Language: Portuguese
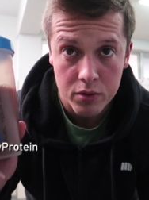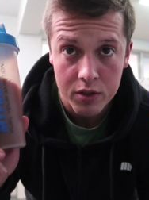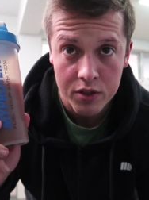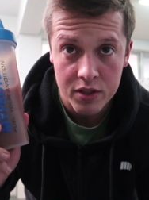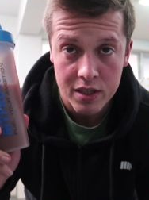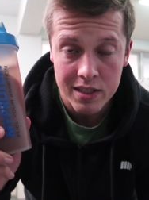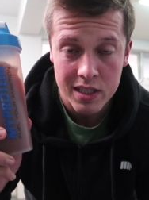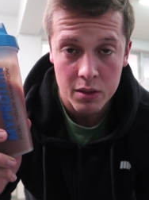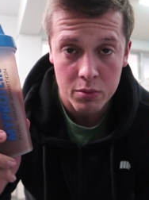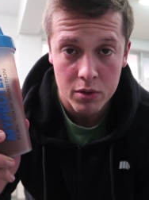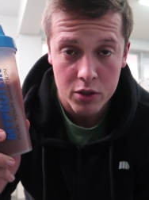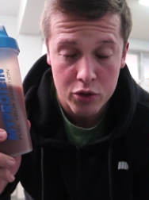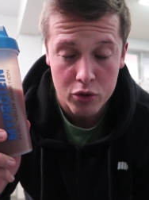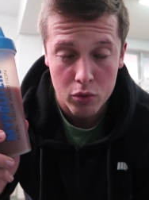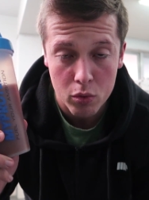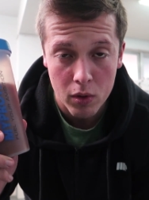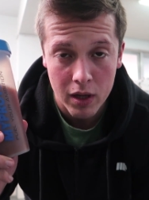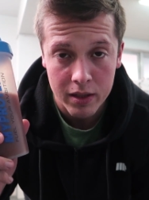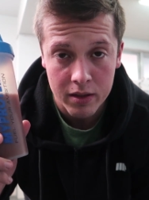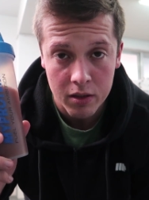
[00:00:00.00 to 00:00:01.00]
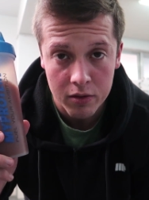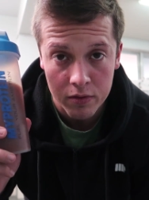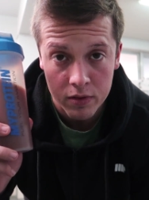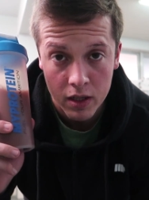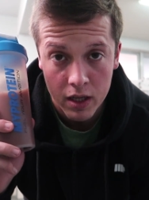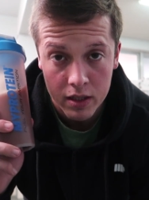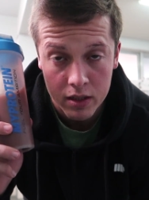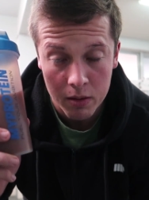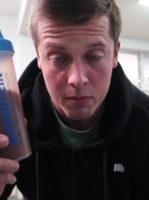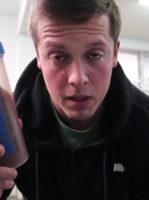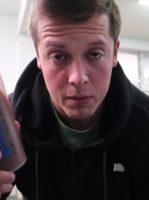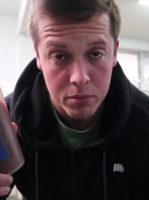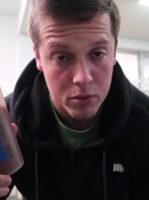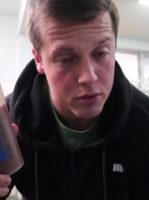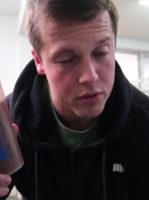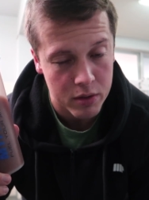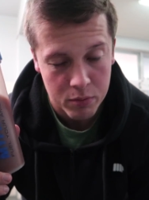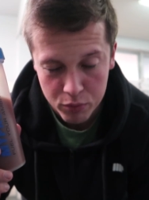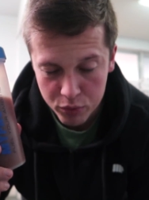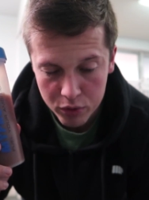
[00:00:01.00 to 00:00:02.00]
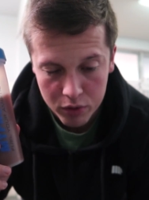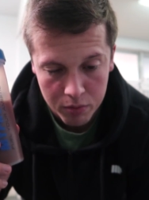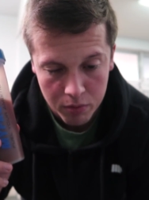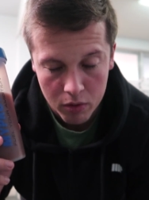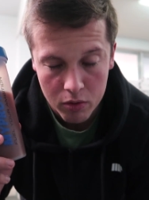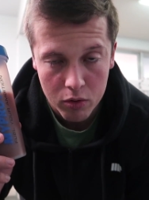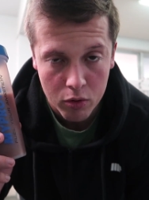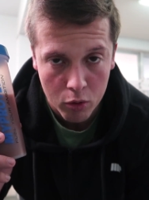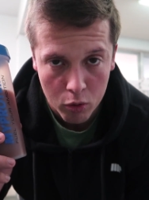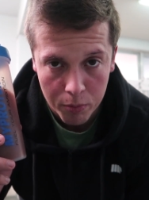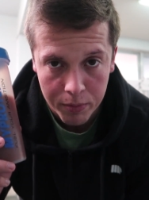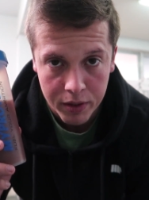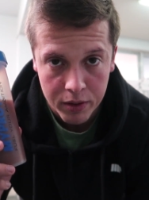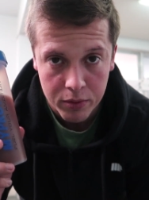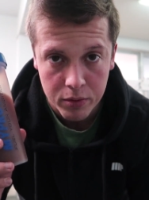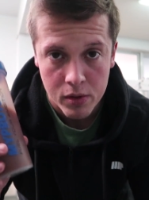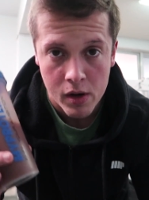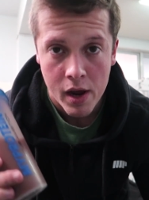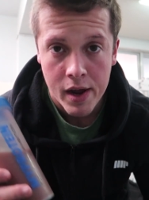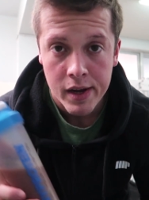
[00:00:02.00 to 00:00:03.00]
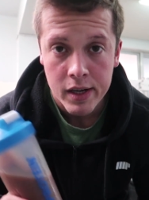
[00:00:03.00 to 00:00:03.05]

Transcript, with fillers: Isto é sabor de chocolate avelã da MyProtein, é muito bom, recomendo.